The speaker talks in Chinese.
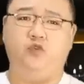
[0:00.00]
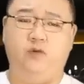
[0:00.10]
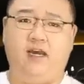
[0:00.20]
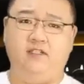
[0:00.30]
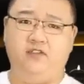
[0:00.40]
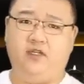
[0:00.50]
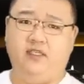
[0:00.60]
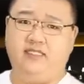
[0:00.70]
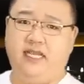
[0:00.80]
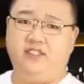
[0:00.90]
对吧？”就
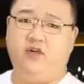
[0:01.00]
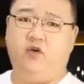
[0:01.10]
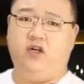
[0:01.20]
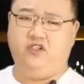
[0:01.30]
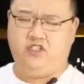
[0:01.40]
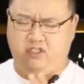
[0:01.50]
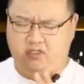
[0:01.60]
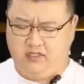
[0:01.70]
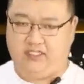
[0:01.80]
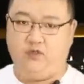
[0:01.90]
让嘉庆皇上
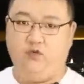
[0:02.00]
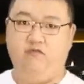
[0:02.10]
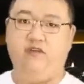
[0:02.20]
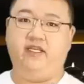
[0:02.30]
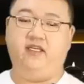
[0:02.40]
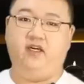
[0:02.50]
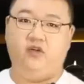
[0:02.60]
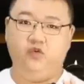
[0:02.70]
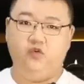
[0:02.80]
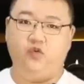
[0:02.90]
彻底沦为一个
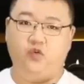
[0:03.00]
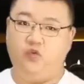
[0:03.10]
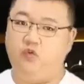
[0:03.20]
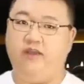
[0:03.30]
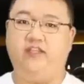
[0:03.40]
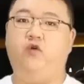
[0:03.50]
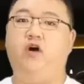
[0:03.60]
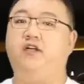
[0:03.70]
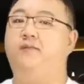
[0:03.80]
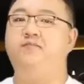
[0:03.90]
碌碌无为的
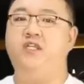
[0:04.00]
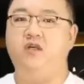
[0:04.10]
皇上。